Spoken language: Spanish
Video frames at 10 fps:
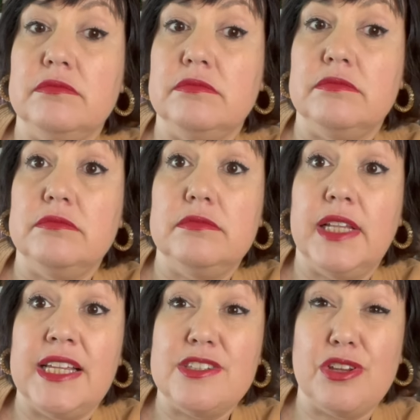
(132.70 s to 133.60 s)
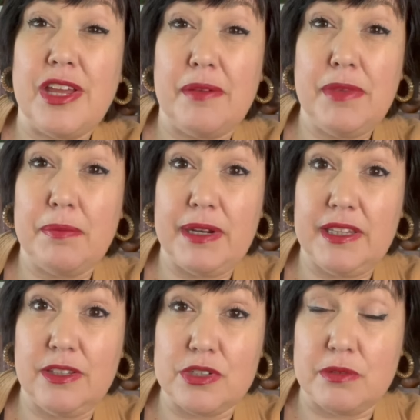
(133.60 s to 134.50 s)
mm, mm, la historia me ha
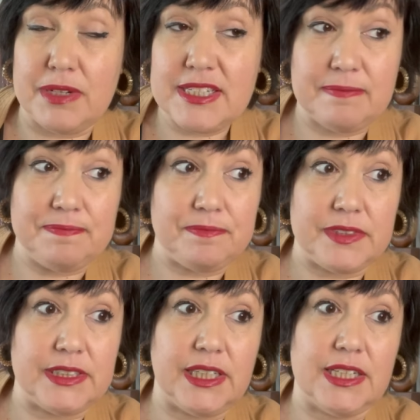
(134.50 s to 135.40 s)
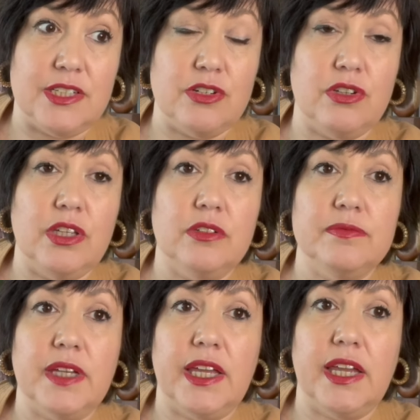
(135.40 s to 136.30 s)
parecido sin más, mm, así os lo
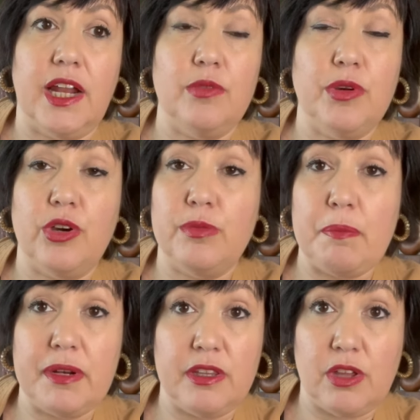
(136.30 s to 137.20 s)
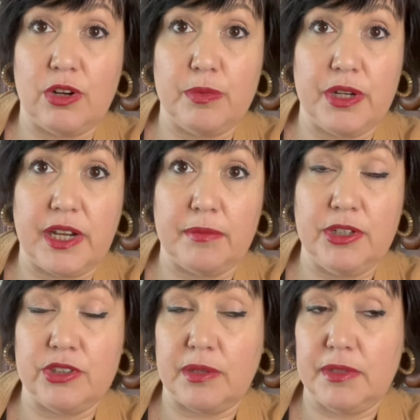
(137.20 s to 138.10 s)
digo. Eh, a lo mejor me he perdido algo por el
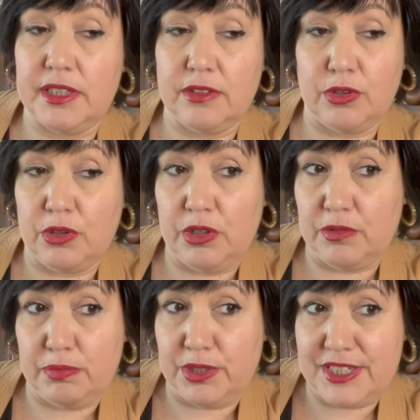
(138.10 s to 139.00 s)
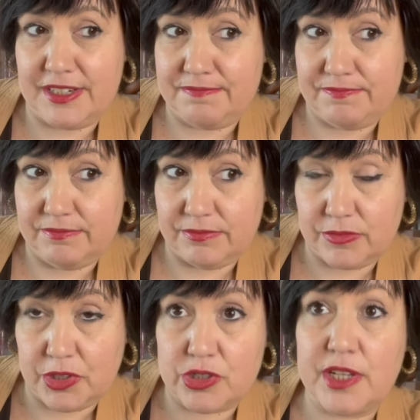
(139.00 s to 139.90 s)
camino, también os lo digo, puede ser,
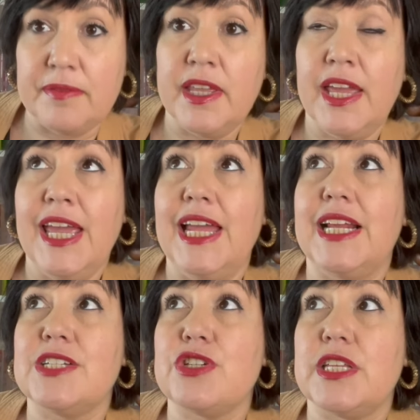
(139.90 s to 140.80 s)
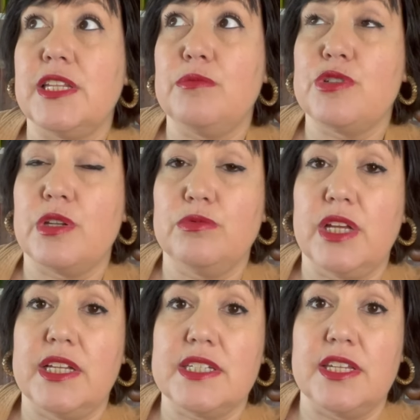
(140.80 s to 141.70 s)
no lo sé. El caso es que tenemos a
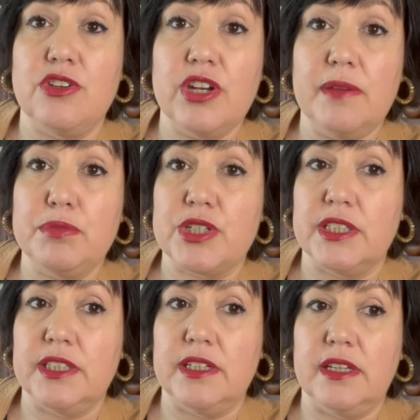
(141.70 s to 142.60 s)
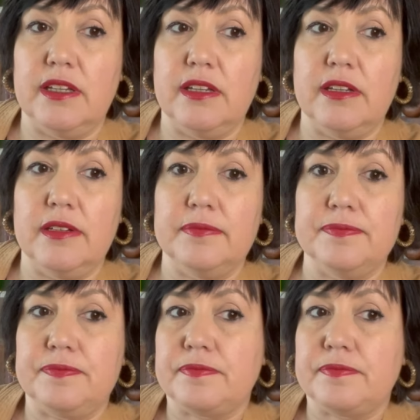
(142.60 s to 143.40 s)
una señora, pues que tiene